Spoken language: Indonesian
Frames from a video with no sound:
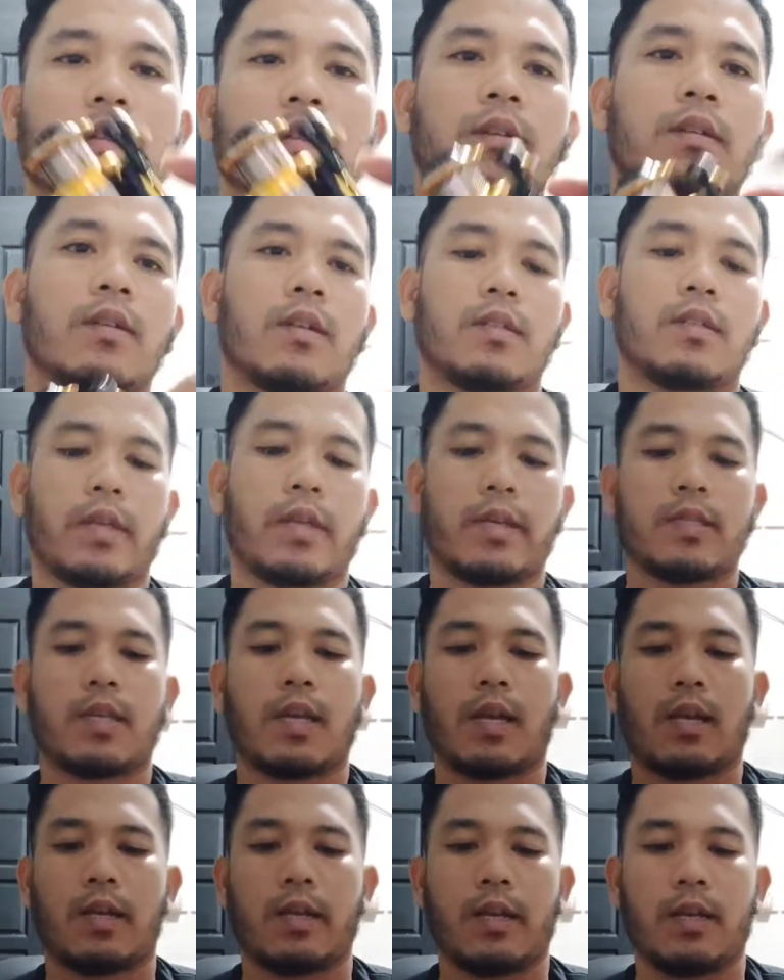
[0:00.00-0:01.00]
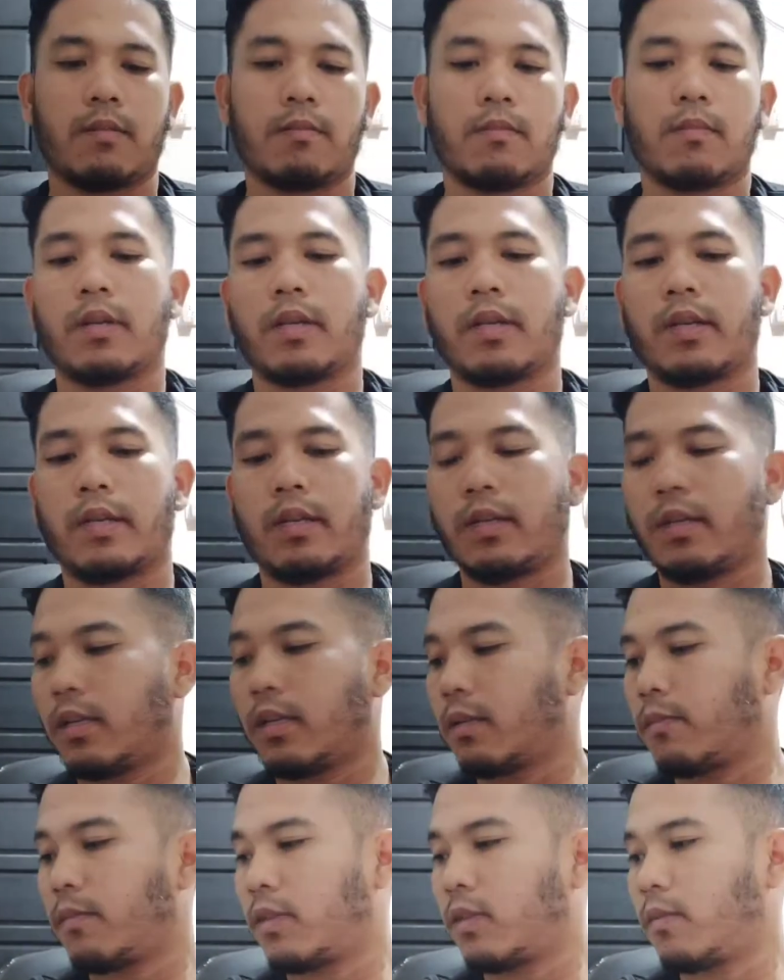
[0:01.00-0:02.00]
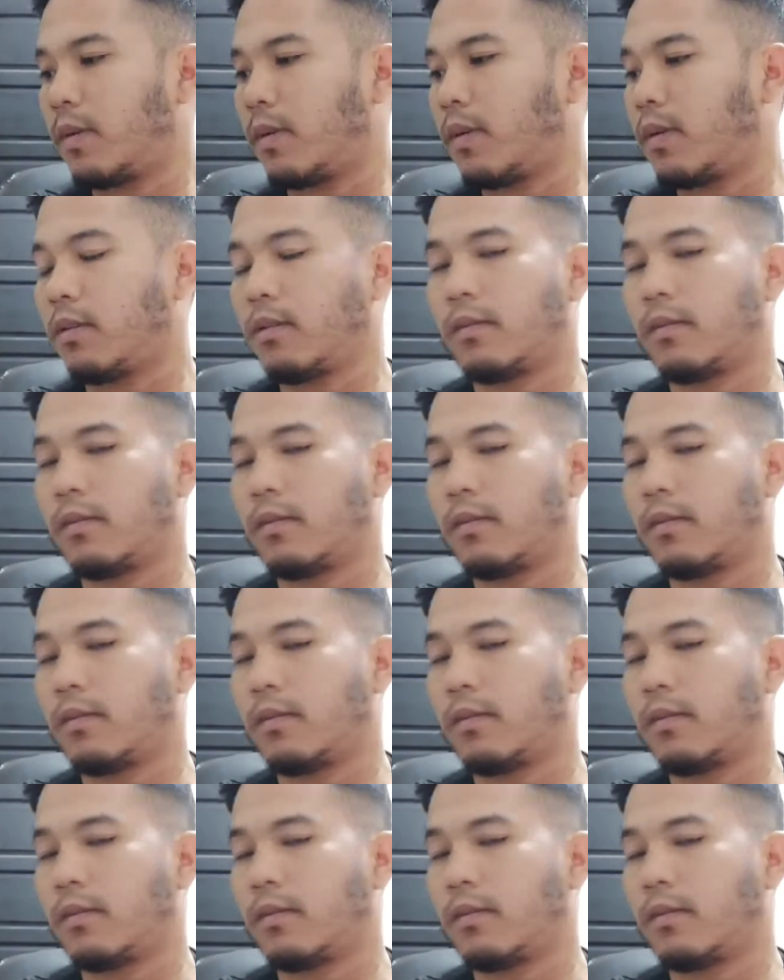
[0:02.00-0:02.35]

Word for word: dan saya sekalian beli ini ya teman-teman